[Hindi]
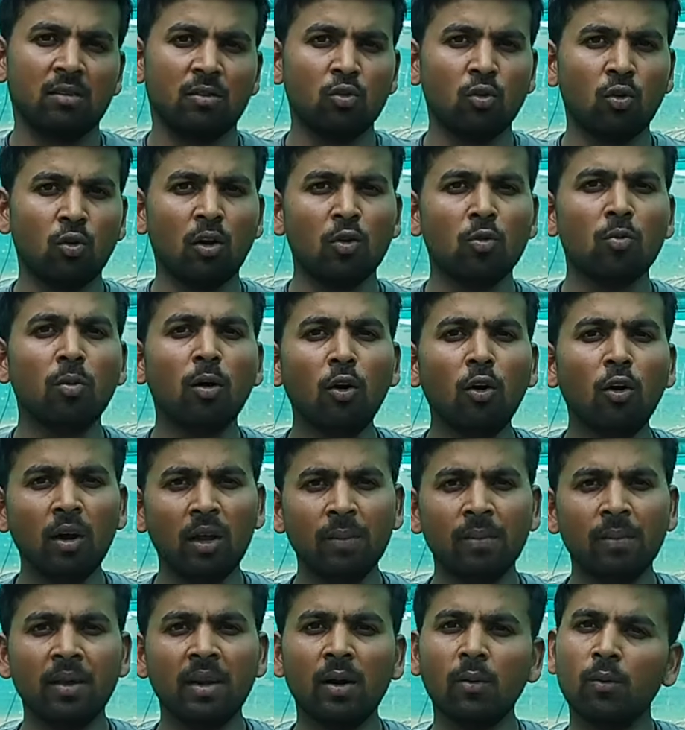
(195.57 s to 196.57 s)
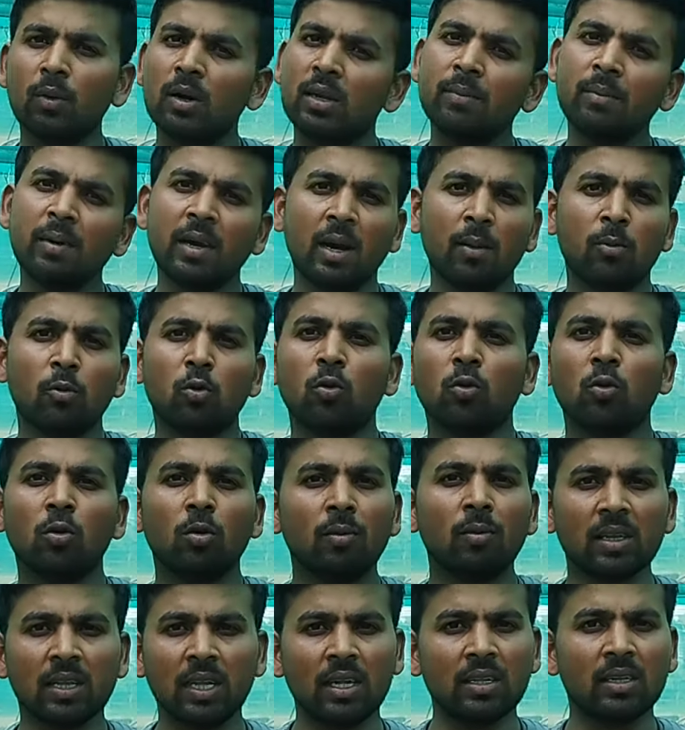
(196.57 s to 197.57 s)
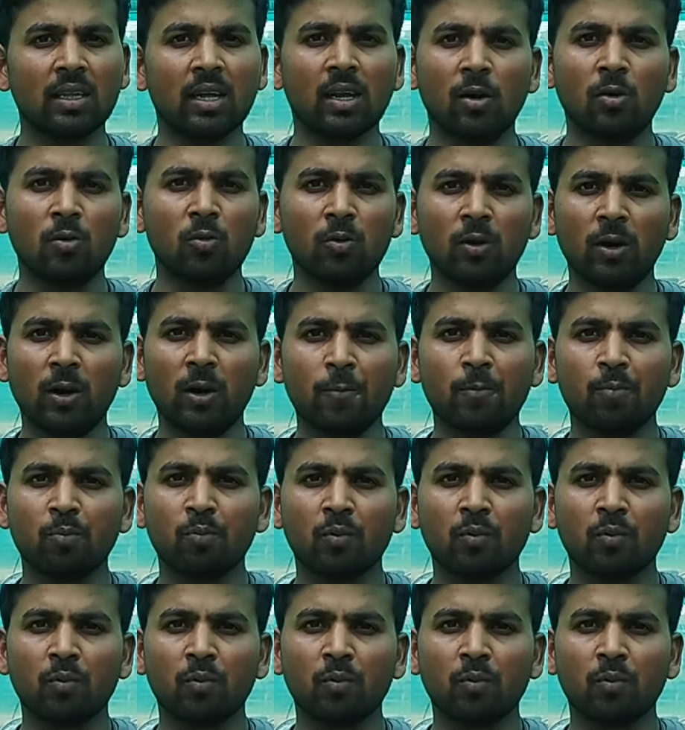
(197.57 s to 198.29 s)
जो अनुभव है मेरा वही मैं आप लोगों को बताता रहूँगा